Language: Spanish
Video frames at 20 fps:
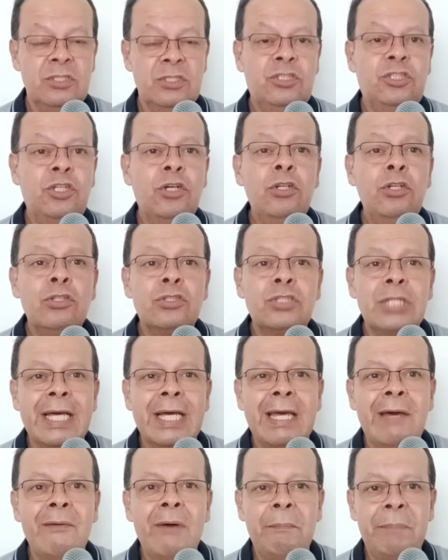Yo no
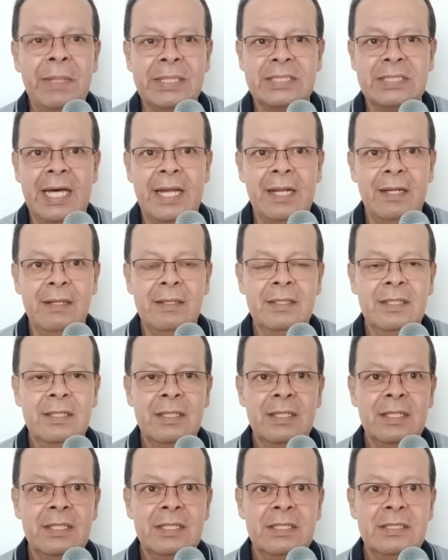sé qué va a pasar
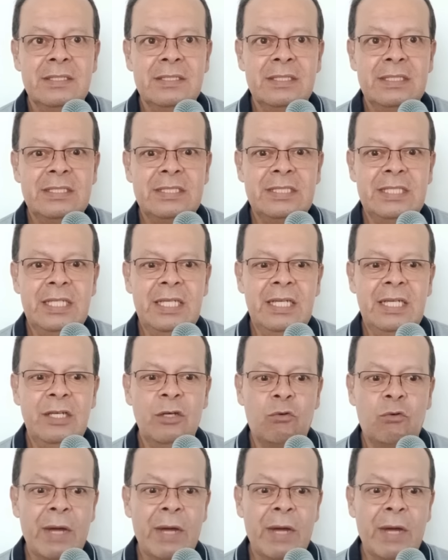si